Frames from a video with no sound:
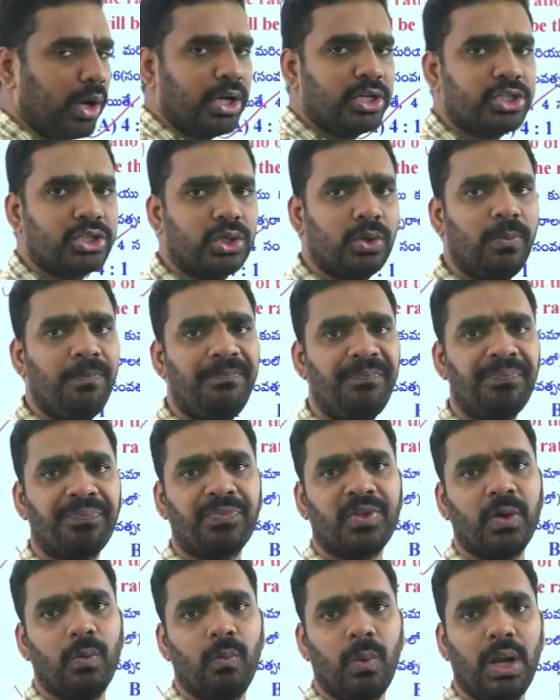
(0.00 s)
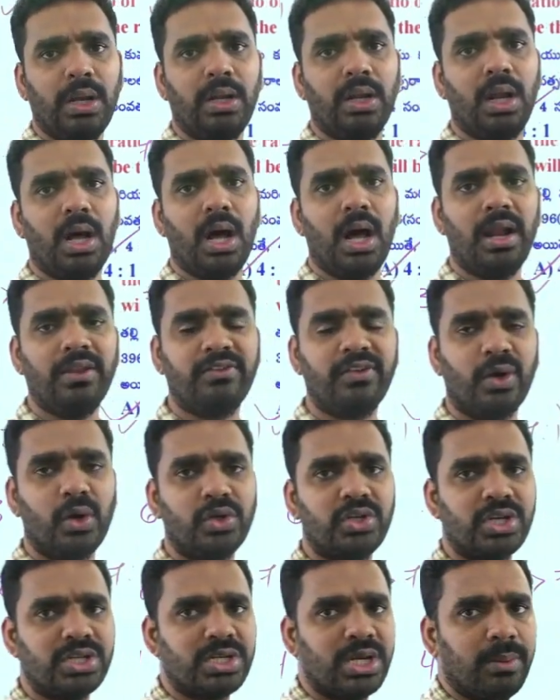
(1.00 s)
ఇస్ టు వన్ ఆన్సర్
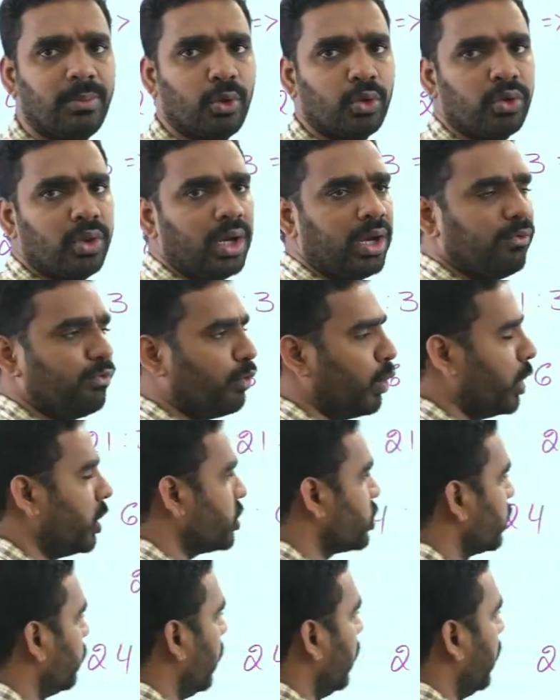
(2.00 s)
వచ్చేసి ఏమవుతుందండి ఫోర్ ఇస్ టు వన్